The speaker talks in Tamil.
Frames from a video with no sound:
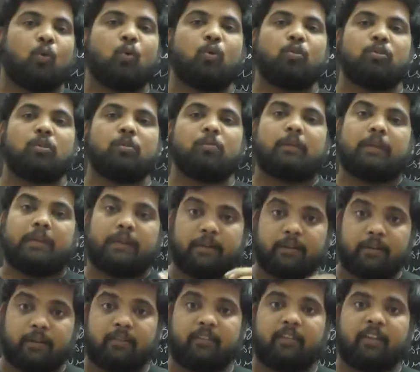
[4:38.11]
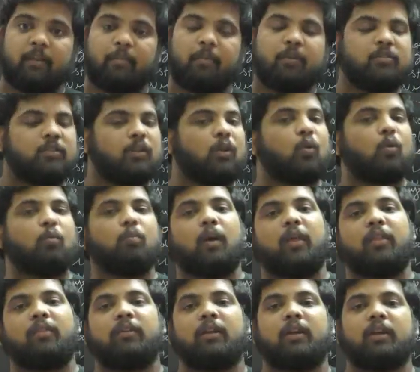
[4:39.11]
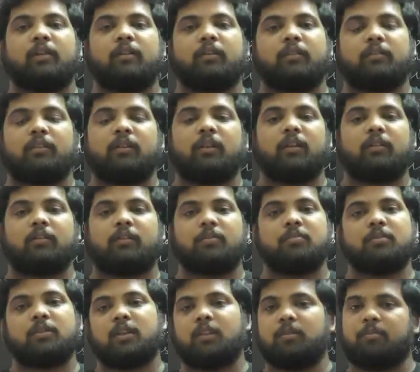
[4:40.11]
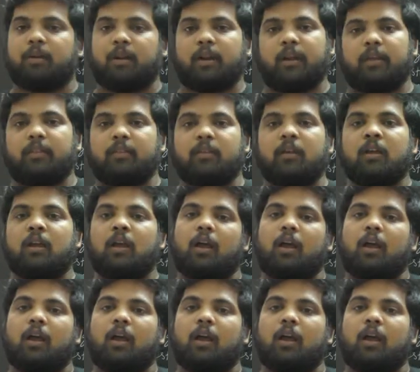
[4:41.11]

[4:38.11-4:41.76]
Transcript: கொஞ்சம் இன்ட்ரெஸ்டிங்காக படித்தேன் ரொம்ப அதை விட இன்ட்ரெஸ்டிங்கான சப்ஜெக்ட் எதுவுமே கிடையாது